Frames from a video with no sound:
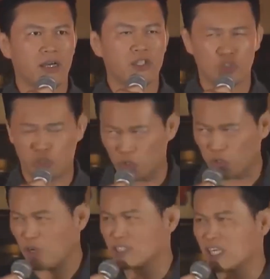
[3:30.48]
収
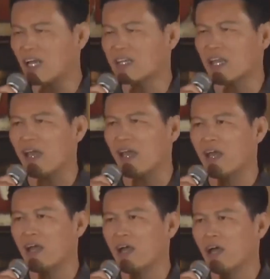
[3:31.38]
入が下がって
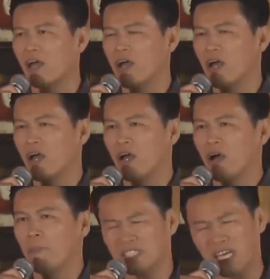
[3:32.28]

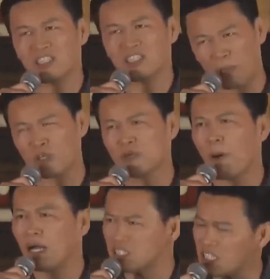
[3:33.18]
まさに
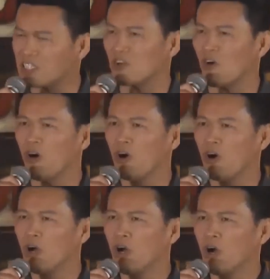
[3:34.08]
ダブルパンチですよ
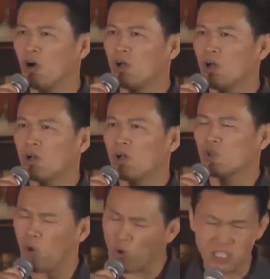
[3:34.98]

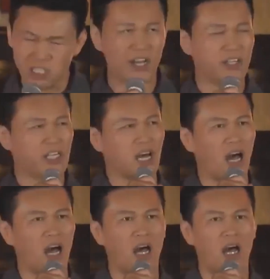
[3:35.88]
どうしたらいいんです
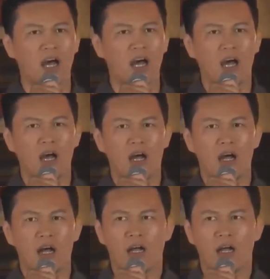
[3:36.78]
か
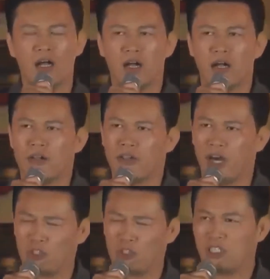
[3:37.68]
な
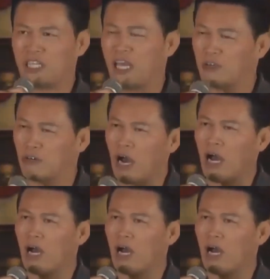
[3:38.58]
のに政府は